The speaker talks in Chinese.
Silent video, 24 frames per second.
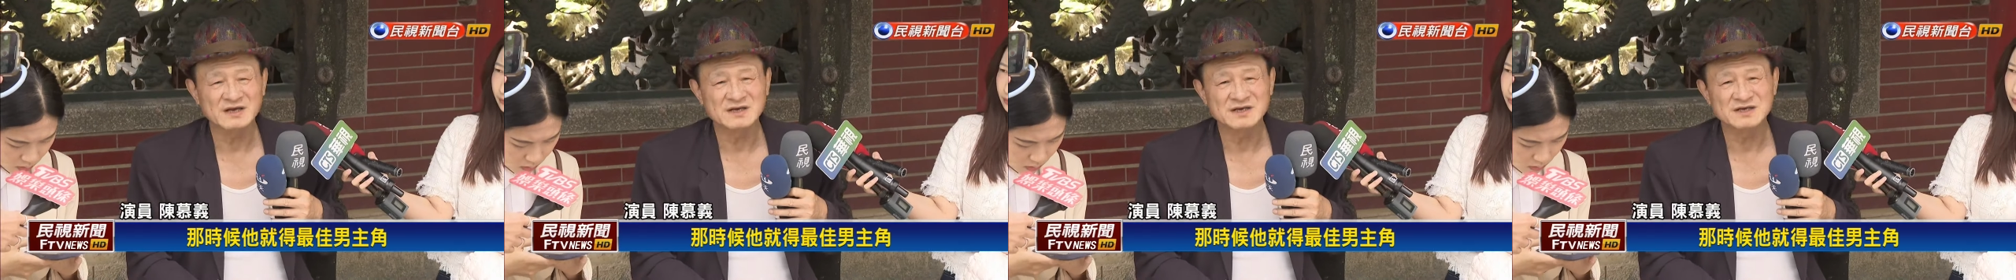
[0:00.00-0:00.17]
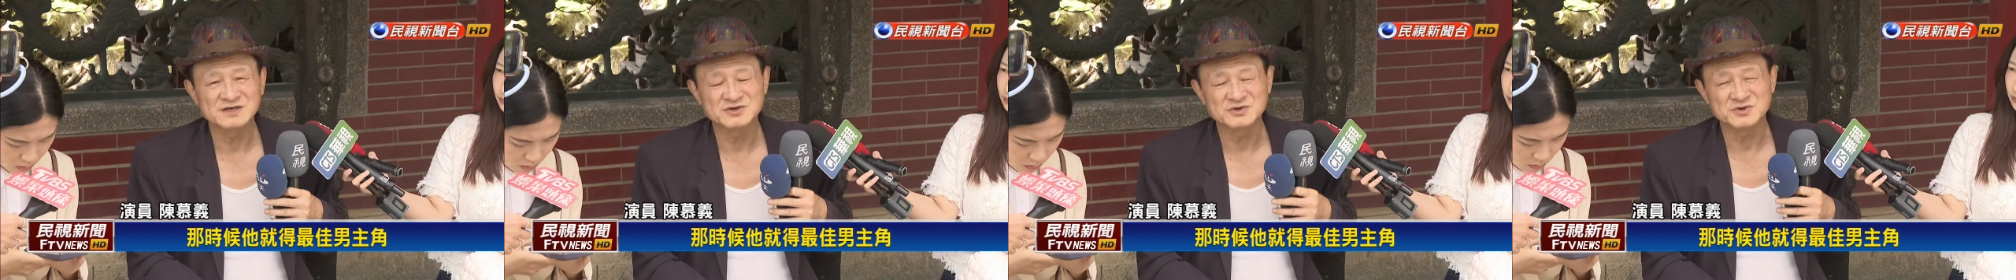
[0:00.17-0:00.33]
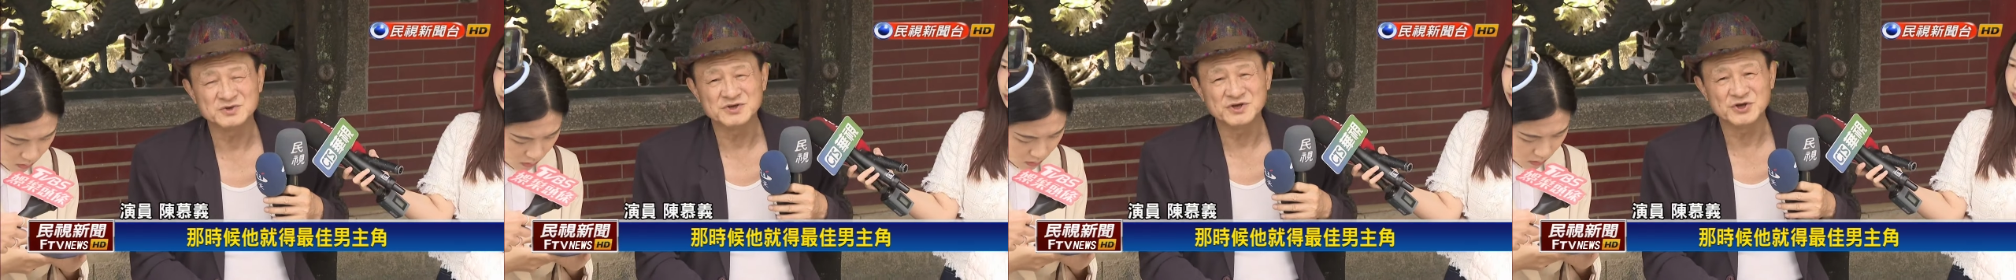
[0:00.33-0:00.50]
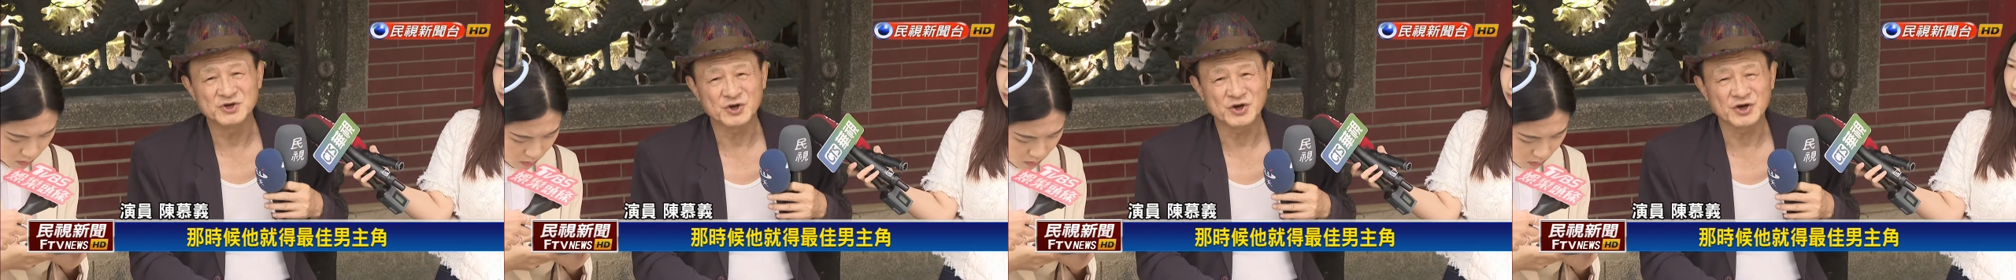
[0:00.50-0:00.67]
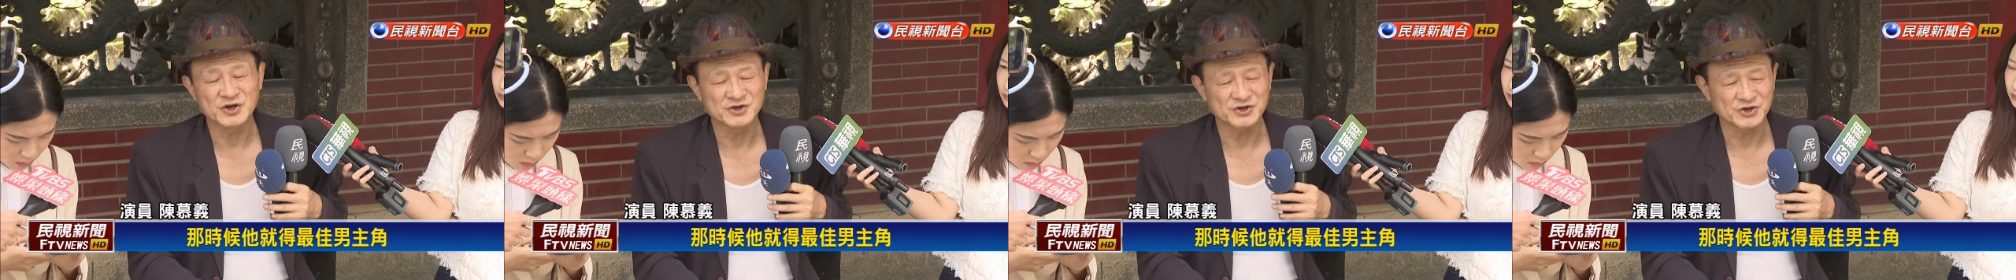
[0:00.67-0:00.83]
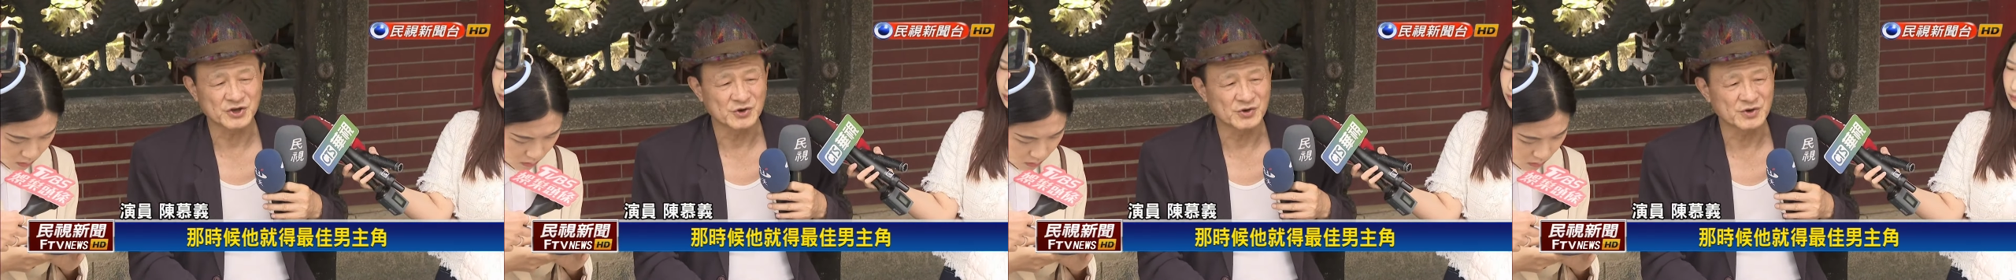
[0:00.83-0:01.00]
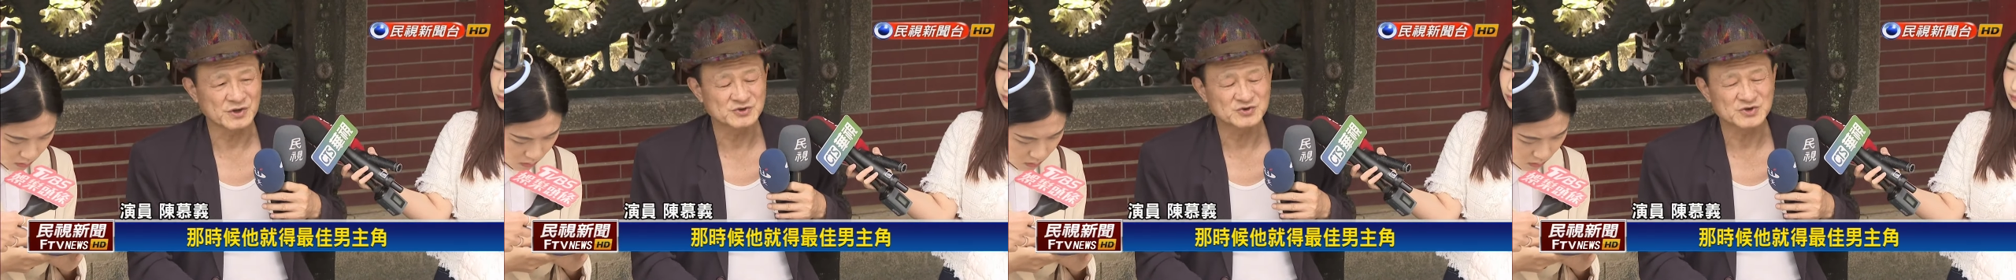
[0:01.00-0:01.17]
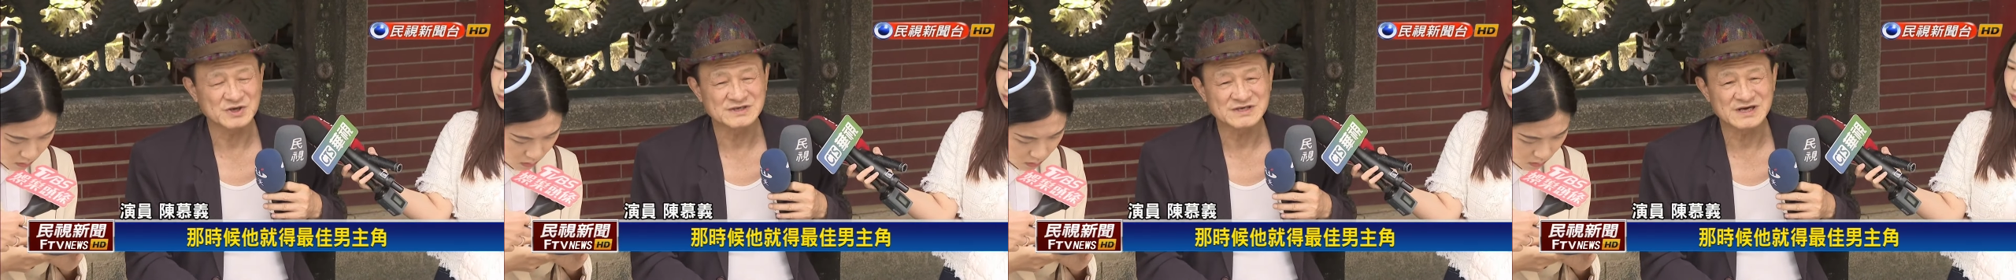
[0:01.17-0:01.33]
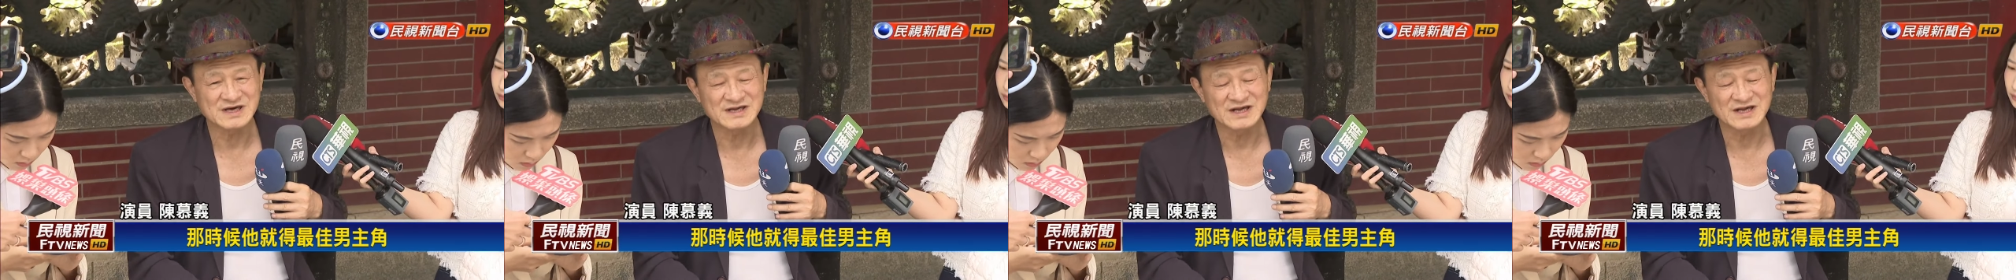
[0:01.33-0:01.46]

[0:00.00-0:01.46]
那时候，你落去钓那最佳